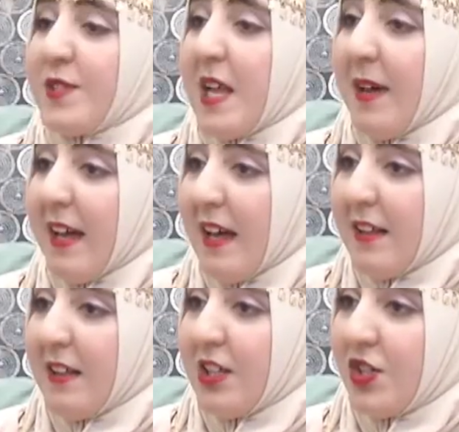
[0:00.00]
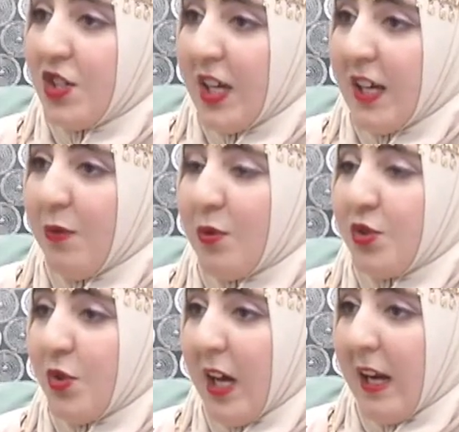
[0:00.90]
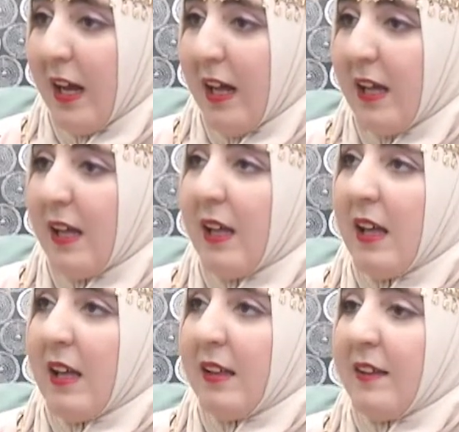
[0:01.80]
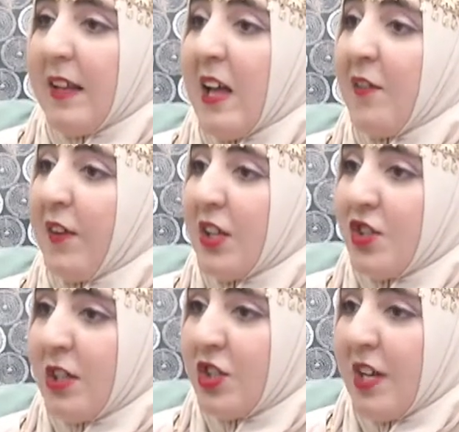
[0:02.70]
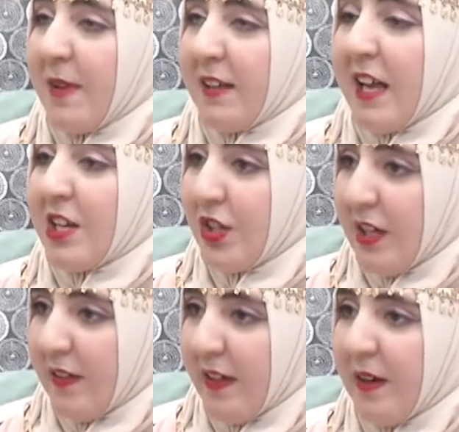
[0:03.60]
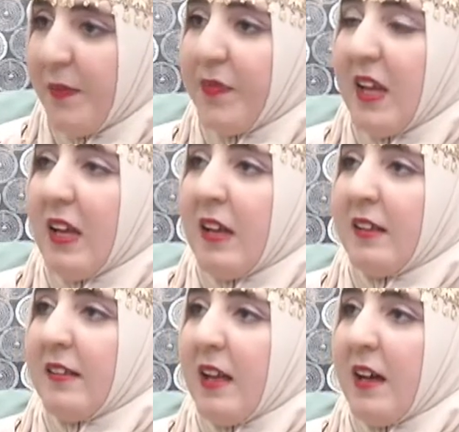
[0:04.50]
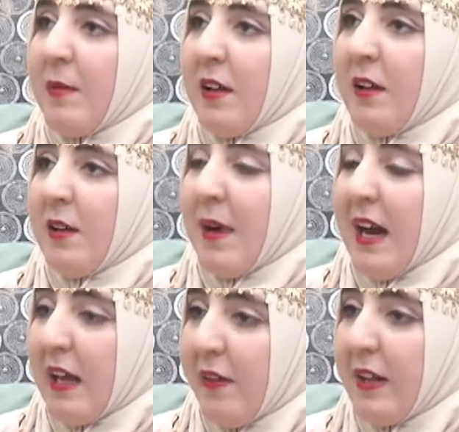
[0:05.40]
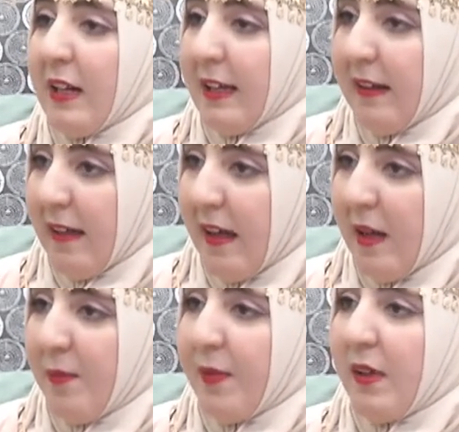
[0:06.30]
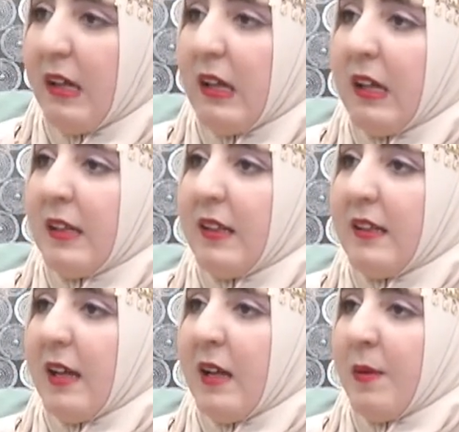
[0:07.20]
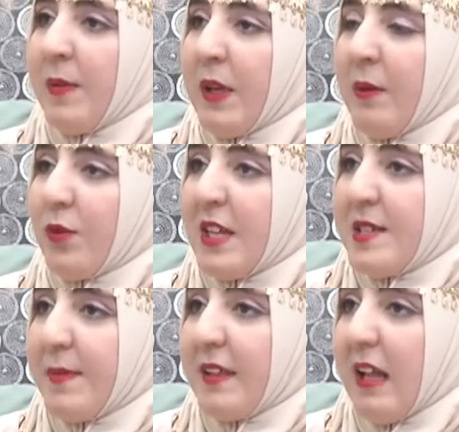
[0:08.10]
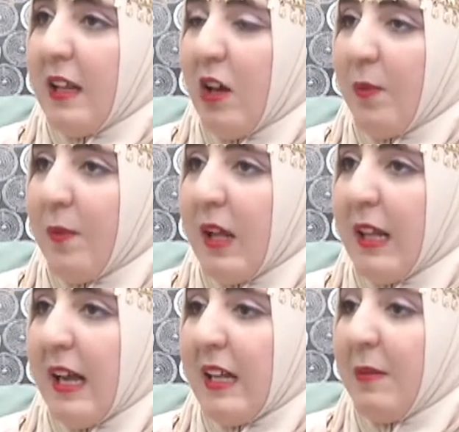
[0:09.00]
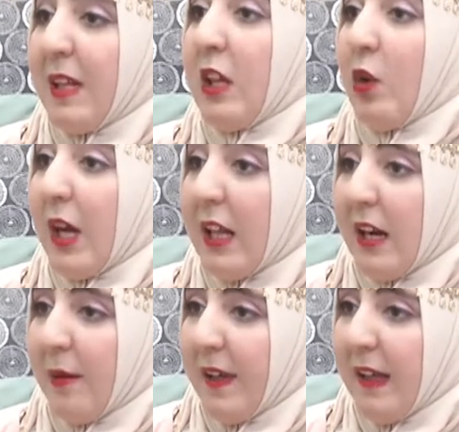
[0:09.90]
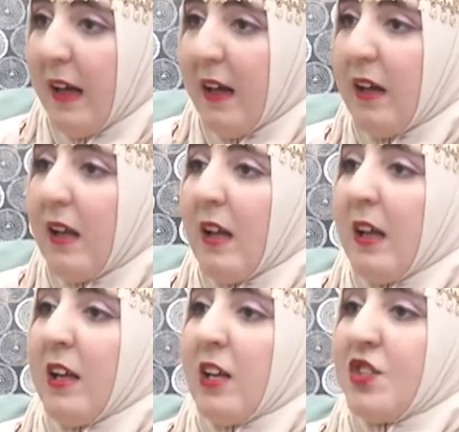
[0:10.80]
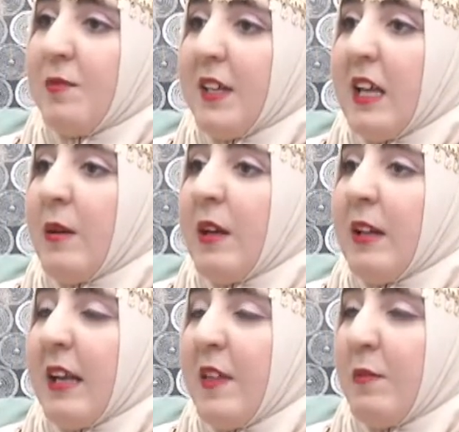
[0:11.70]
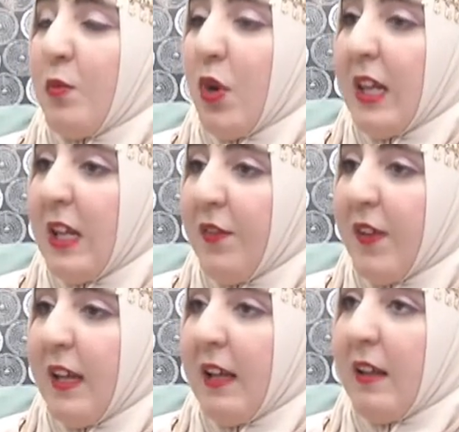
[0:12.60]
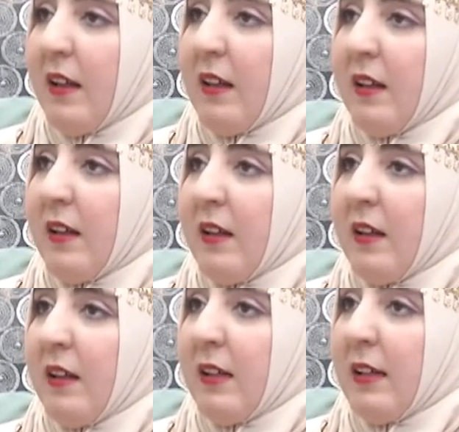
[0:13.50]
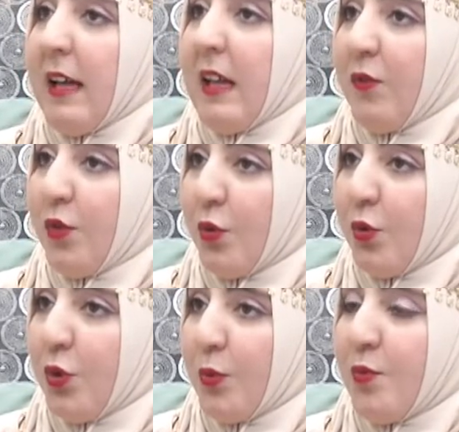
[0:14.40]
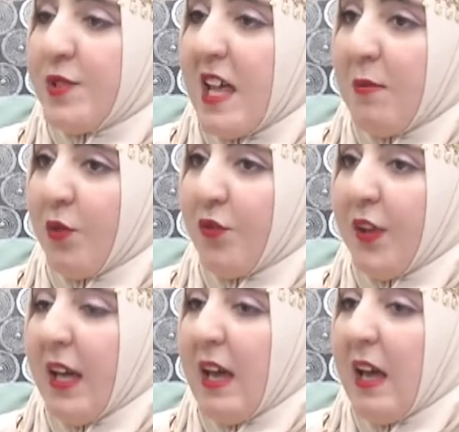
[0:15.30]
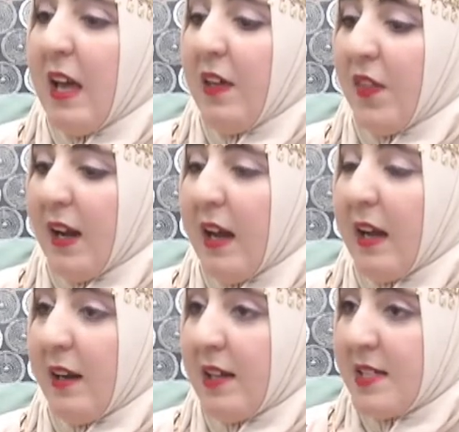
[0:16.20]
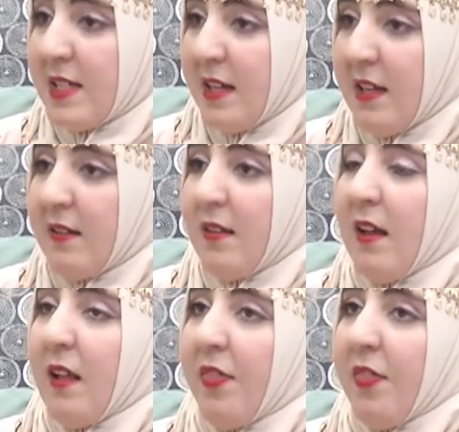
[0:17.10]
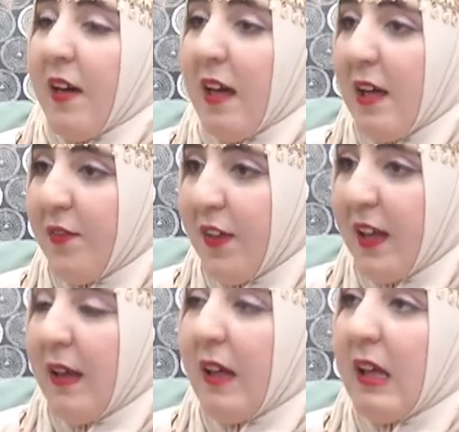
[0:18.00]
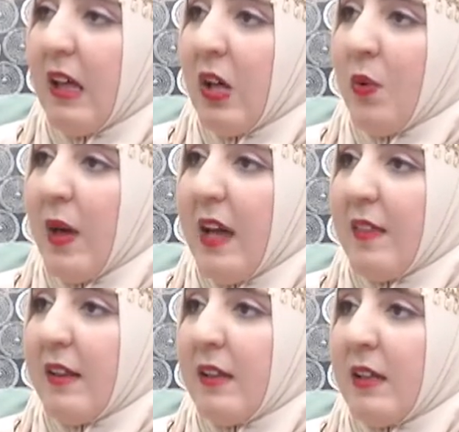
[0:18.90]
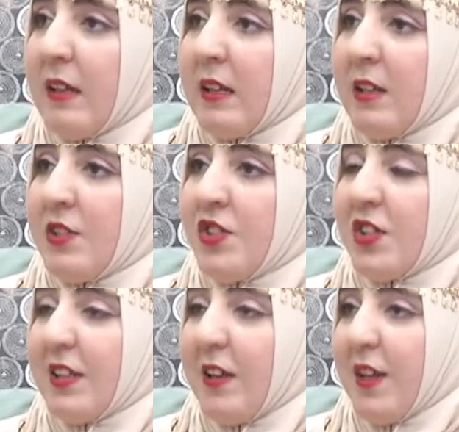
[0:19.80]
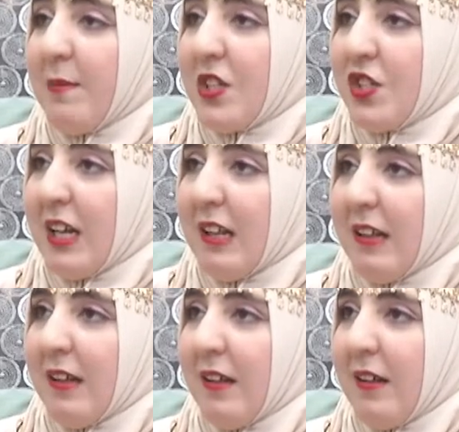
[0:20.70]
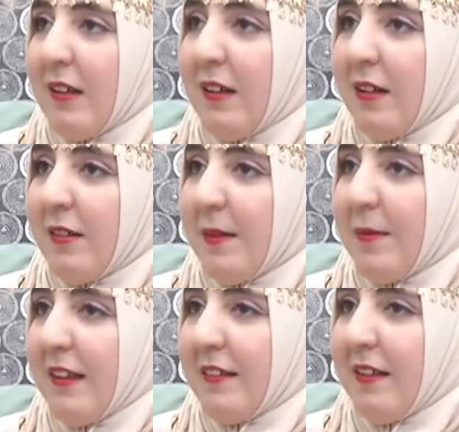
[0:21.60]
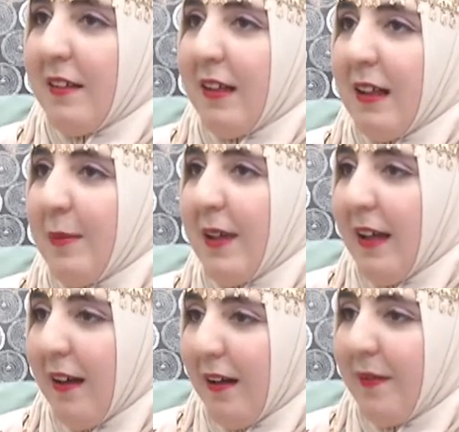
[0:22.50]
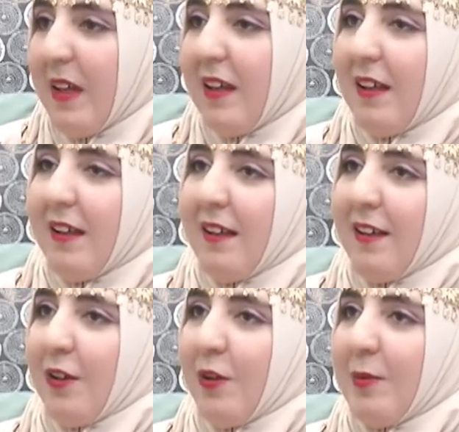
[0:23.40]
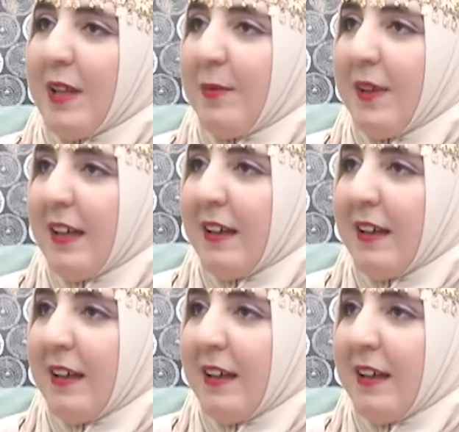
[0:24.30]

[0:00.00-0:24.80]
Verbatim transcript: مسابقات للشعر والشعراء درناها في جامعه حاج الخضر دنا آه، معارض للكتاب دنا بمناسبه اليوم العالمي للغه العربيه آه، نعم. جمعنا الكثير من المؤلفين اللي الفوا كتب وساهموا في اثراء الرصيد الثقافي مم. وايضا نشطنا في مجال طبعا البيئه قمنا ب